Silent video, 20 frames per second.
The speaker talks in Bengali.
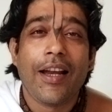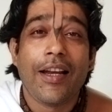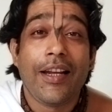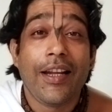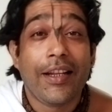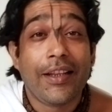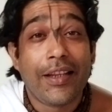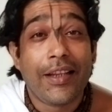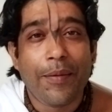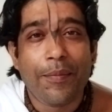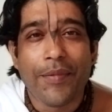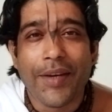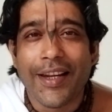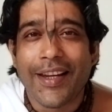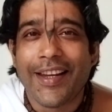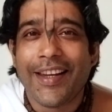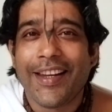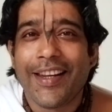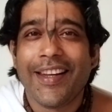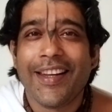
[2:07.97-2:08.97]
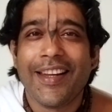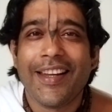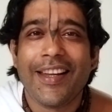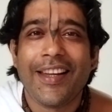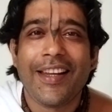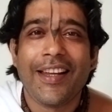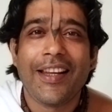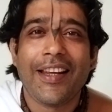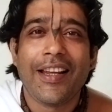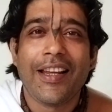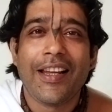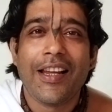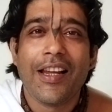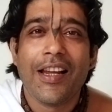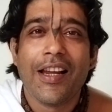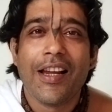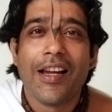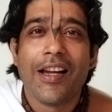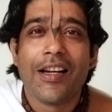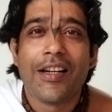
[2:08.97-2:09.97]
ঠিক তেমনি
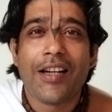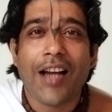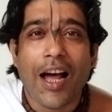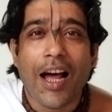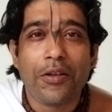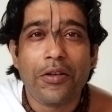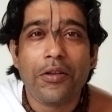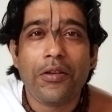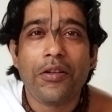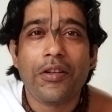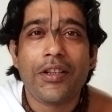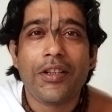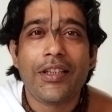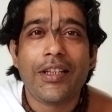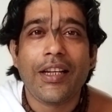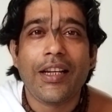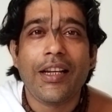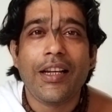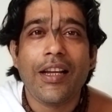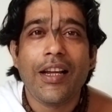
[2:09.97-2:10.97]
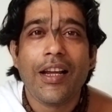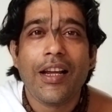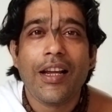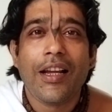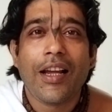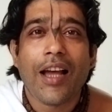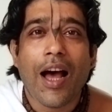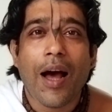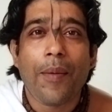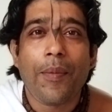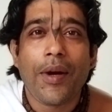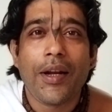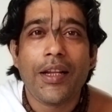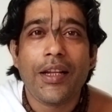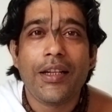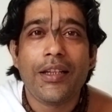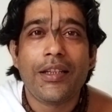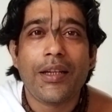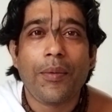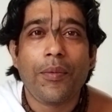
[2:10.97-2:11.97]
সাধন হচ্ছে
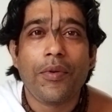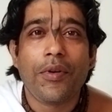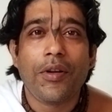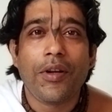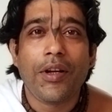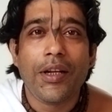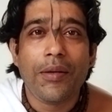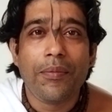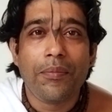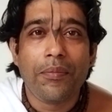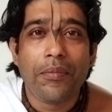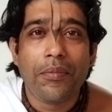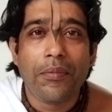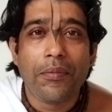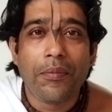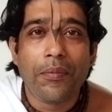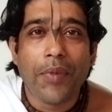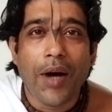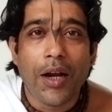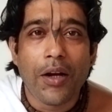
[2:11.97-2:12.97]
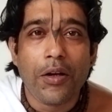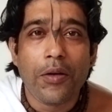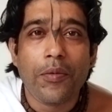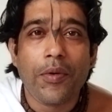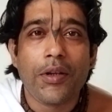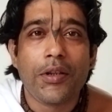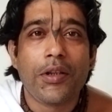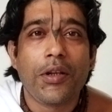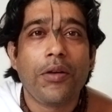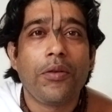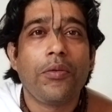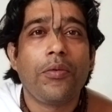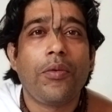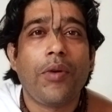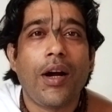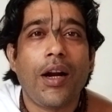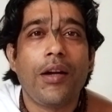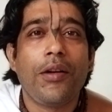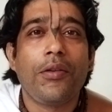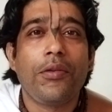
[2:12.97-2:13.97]
আমাদের যেমন ওই বাল্য বয়সের
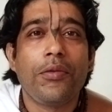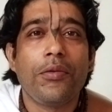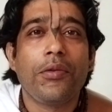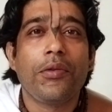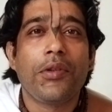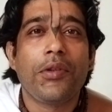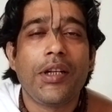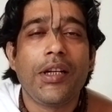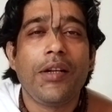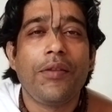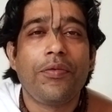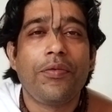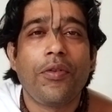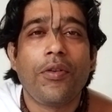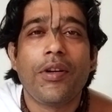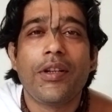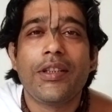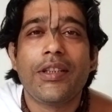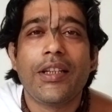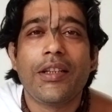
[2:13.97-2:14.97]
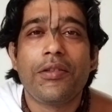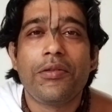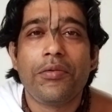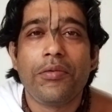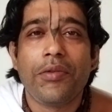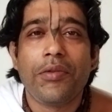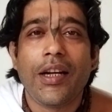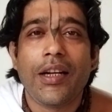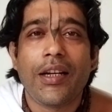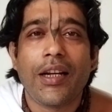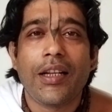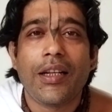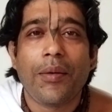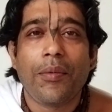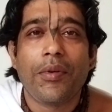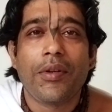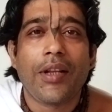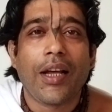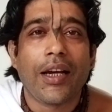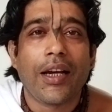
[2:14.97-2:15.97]
ওয়ান টু থ্রি ফোর যে স্টুডেন্টরা
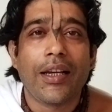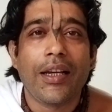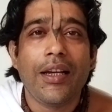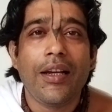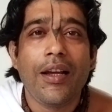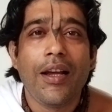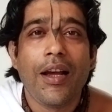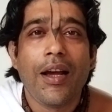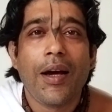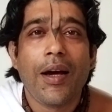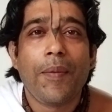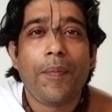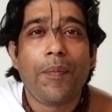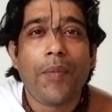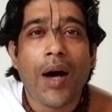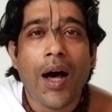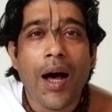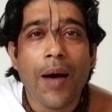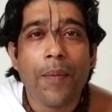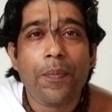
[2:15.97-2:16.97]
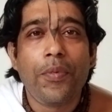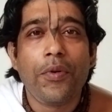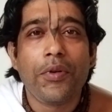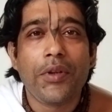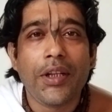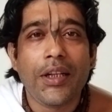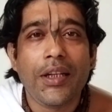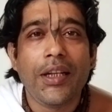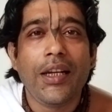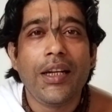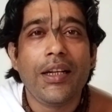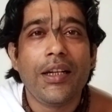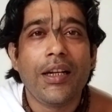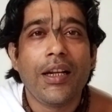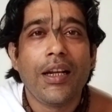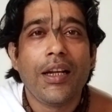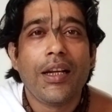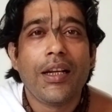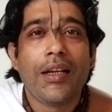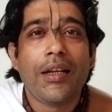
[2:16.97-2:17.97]
যেমন থাকে মা প্রতিদিন
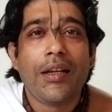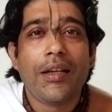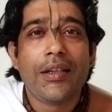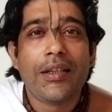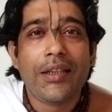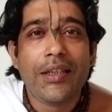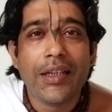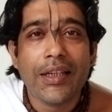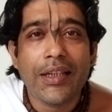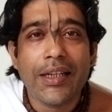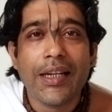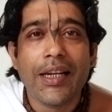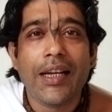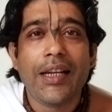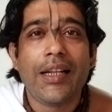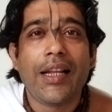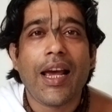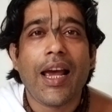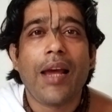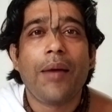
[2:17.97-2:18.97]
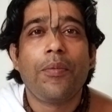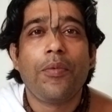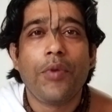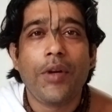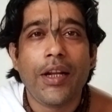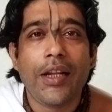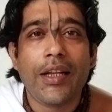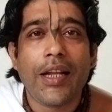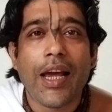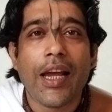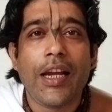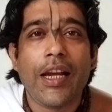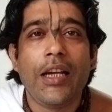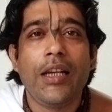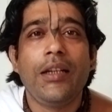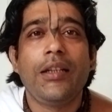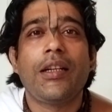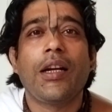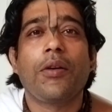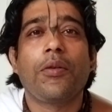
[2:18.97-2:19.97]
শিখিয়ে দেয় বলে দেয়
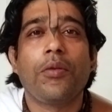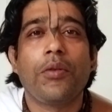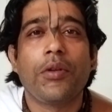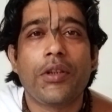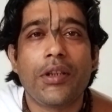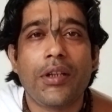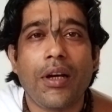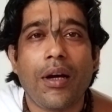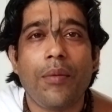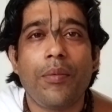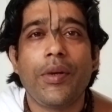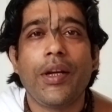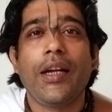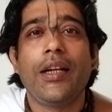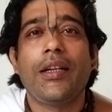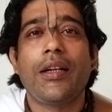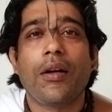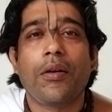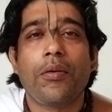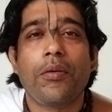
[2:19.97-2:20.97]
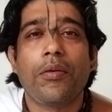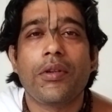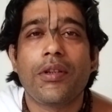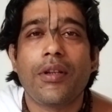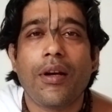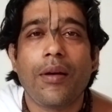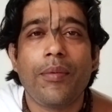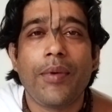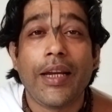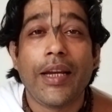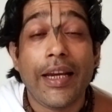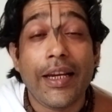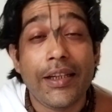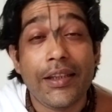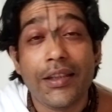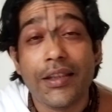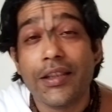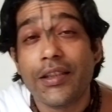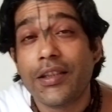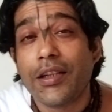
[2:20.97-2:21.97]
এইটা করতে হবে এইটা করতে হবে এই
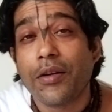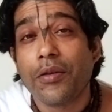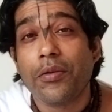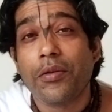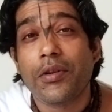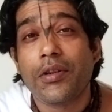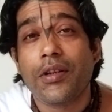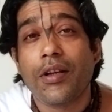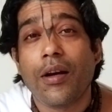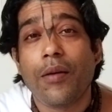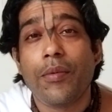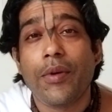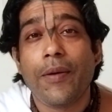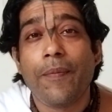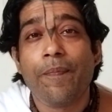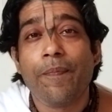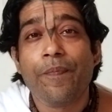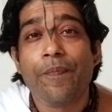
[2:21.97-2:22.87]
জিনিসটা করতে হবে